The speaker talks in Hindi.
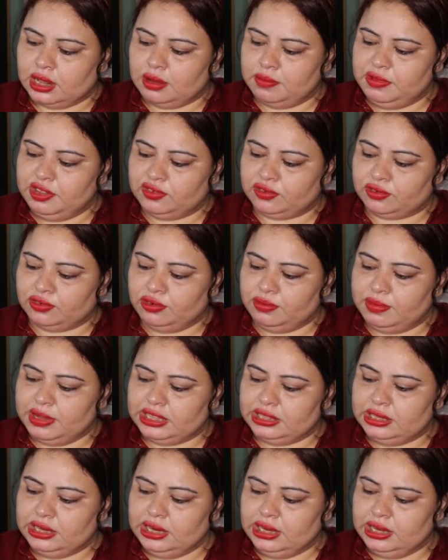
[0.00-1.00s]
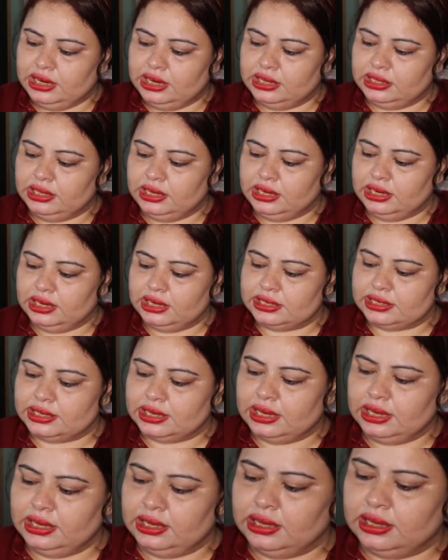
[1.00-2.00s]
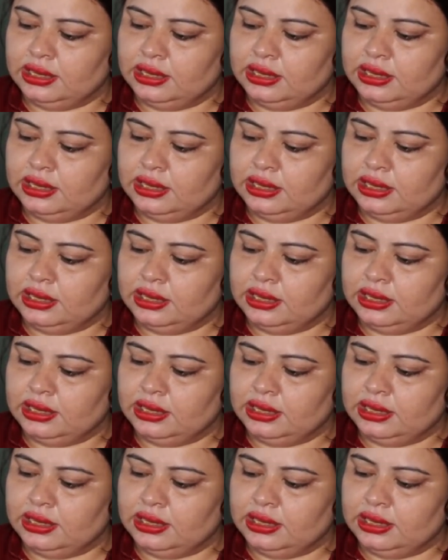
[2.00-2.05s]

अब इसको मैं धीरे धीरे से